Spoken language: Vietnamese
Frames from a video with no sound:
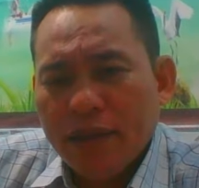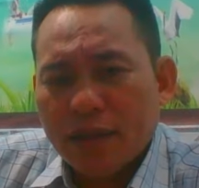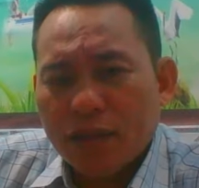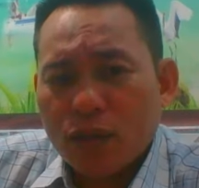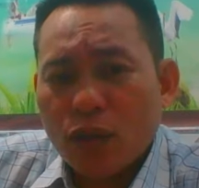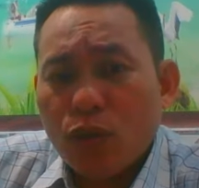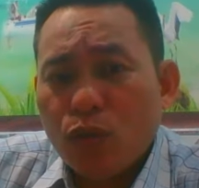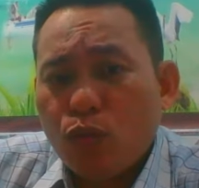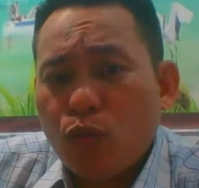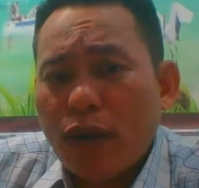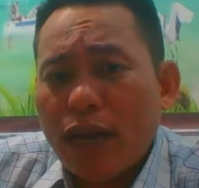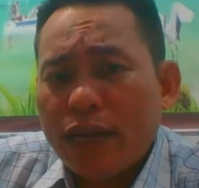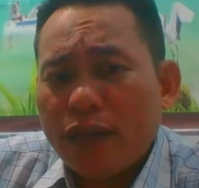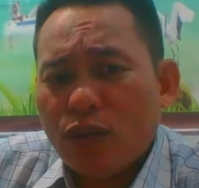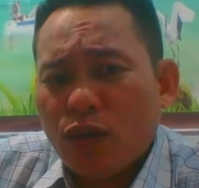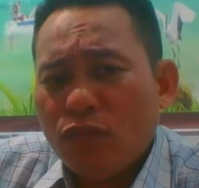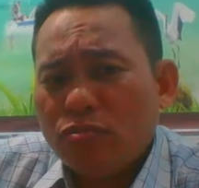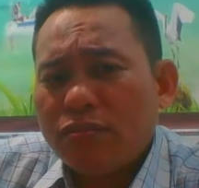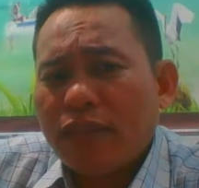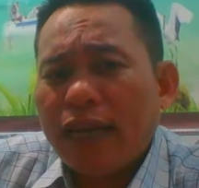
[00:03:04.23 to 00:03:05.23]
còn qua
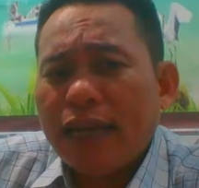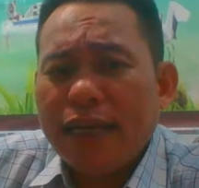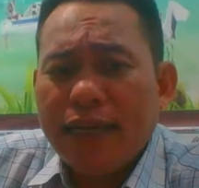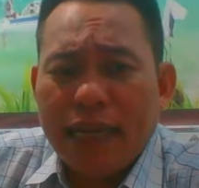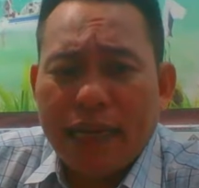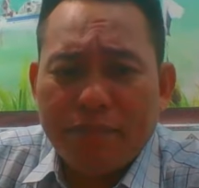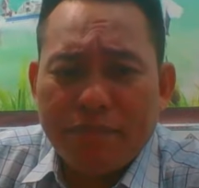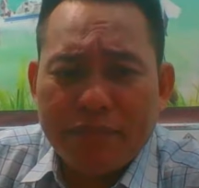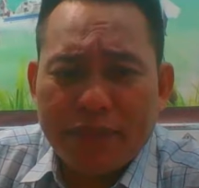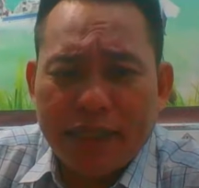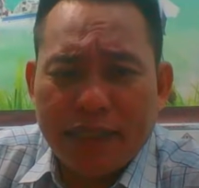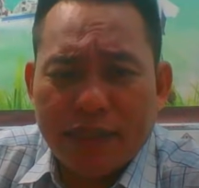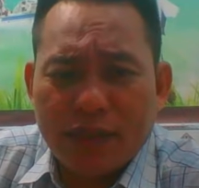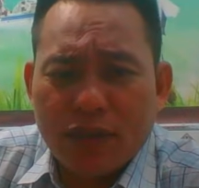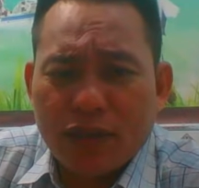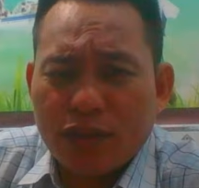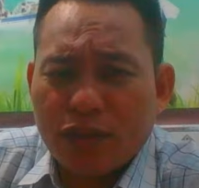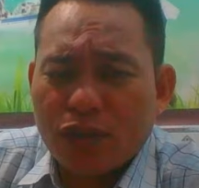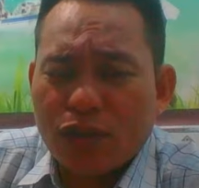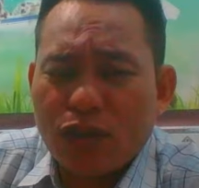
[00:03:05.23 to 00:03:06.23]
chỗ ông thầy năm thì
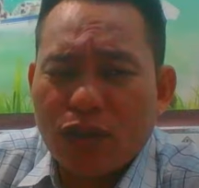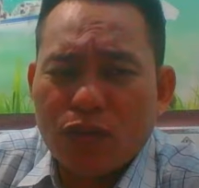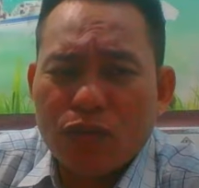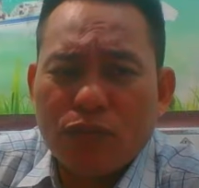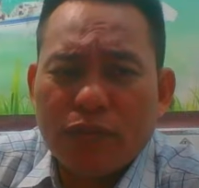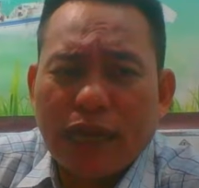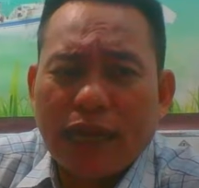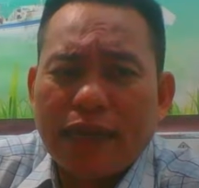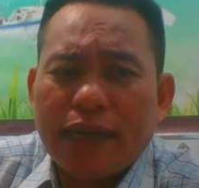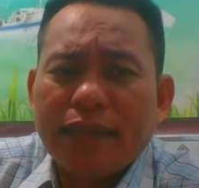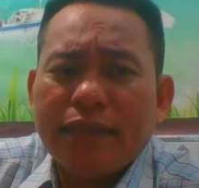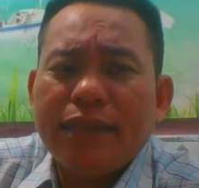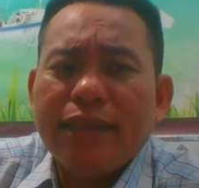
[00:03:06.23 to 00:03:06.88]
tôi tôi đã cũng đã có